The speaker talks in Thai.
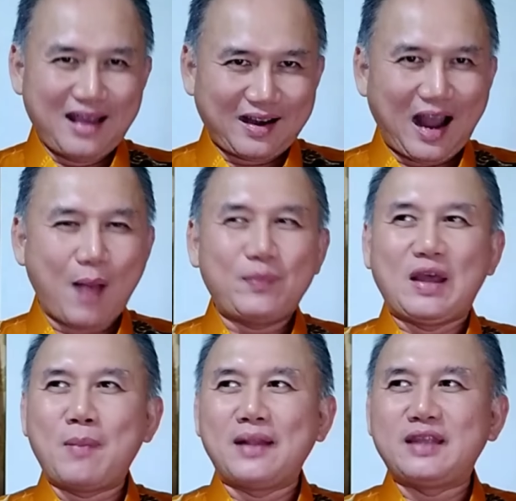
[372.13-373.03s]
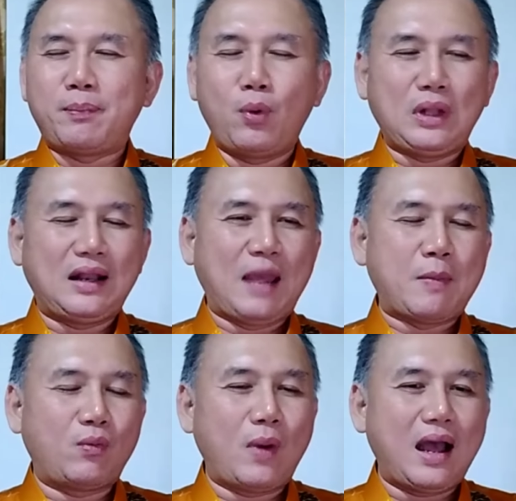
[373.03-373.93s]
นะครับ เดี๋ยวมันจะพูดอะไร
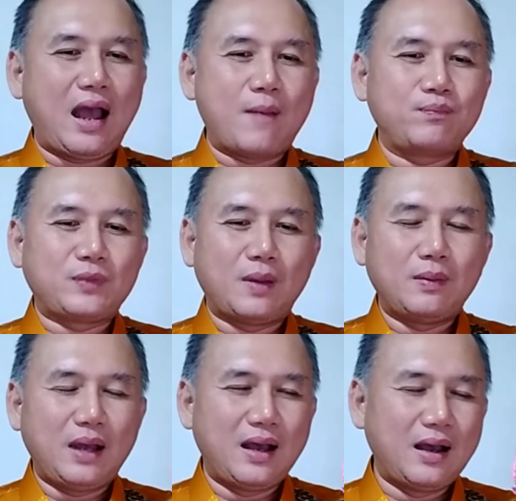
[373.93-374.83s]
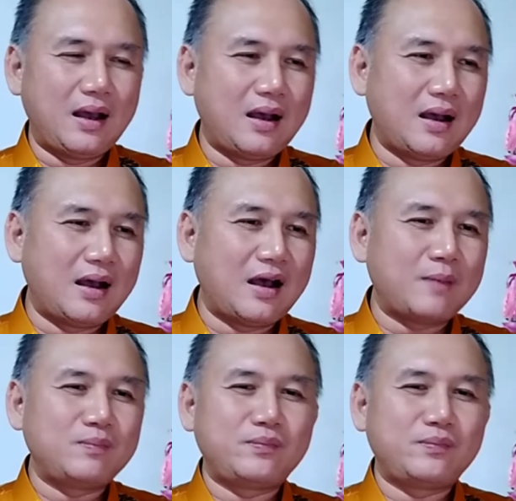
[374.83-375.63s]
บอกว่าเออ